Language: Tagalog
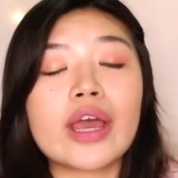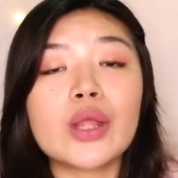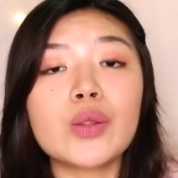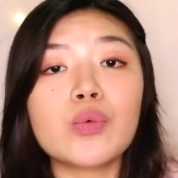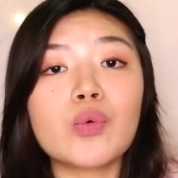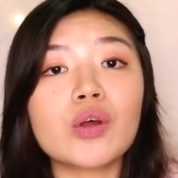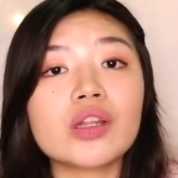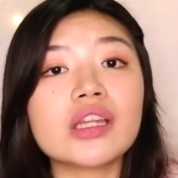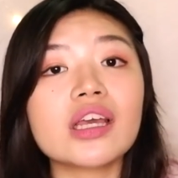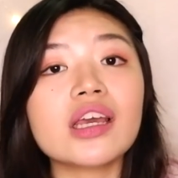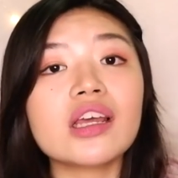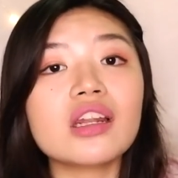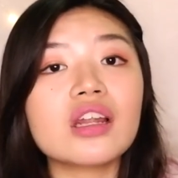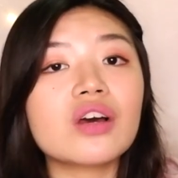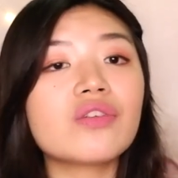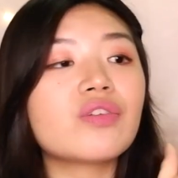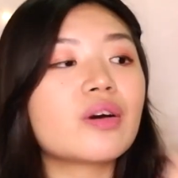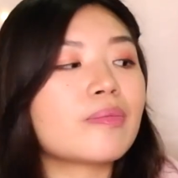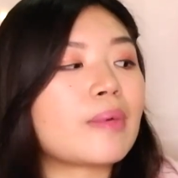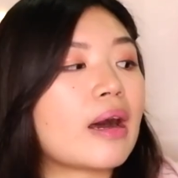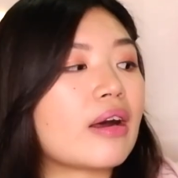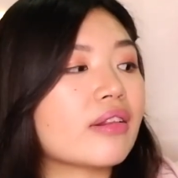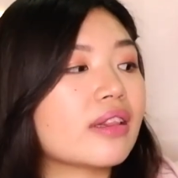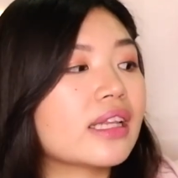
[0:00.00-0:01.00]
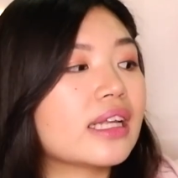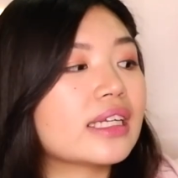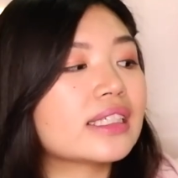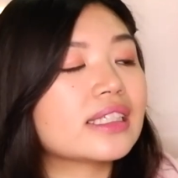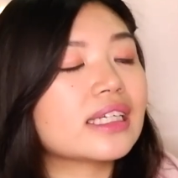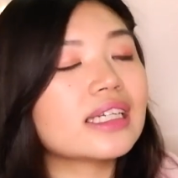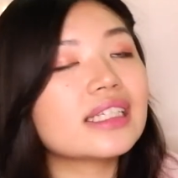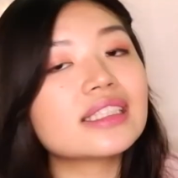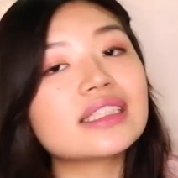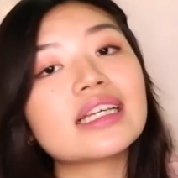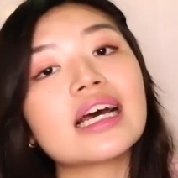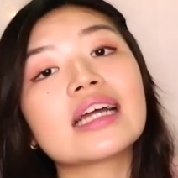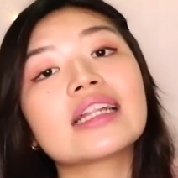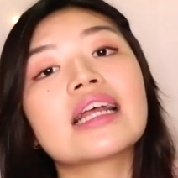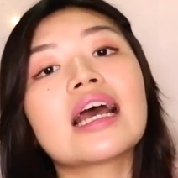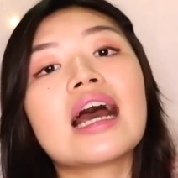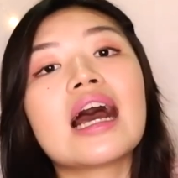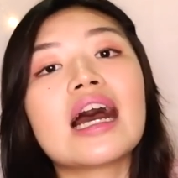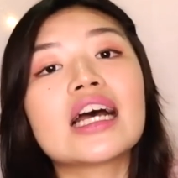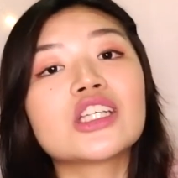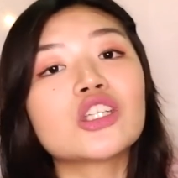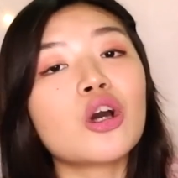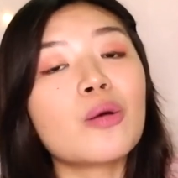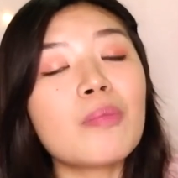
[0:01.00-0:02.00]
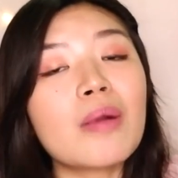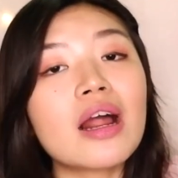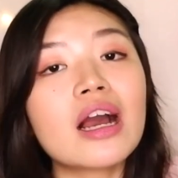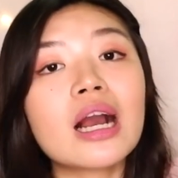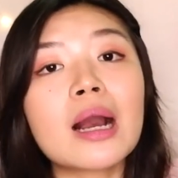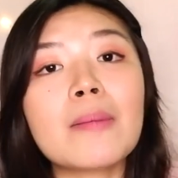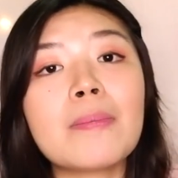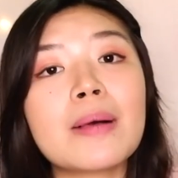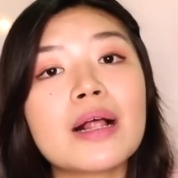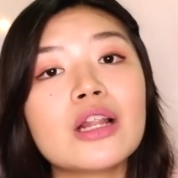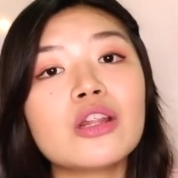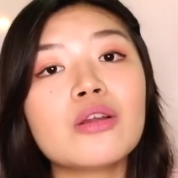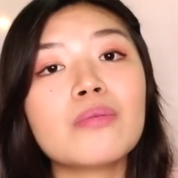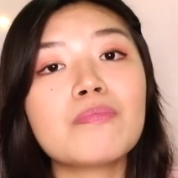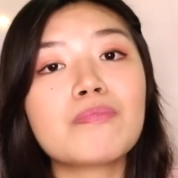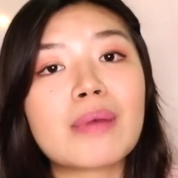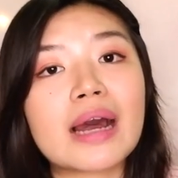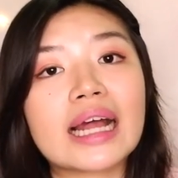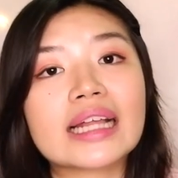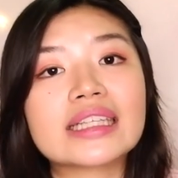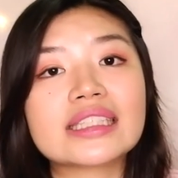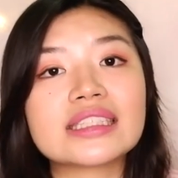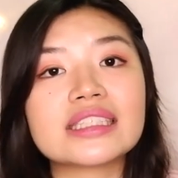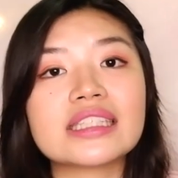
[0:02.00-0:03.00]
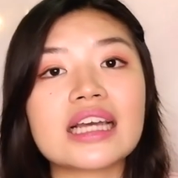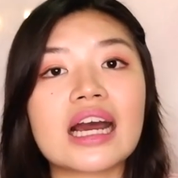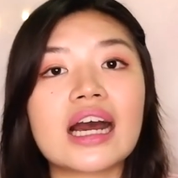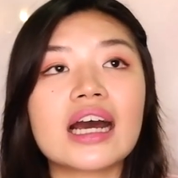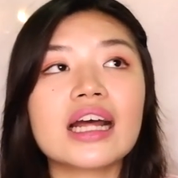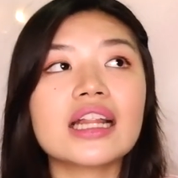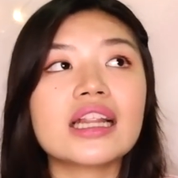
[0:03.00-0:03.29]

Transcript: And what I love about this is that sobrang kapal ng pads niya.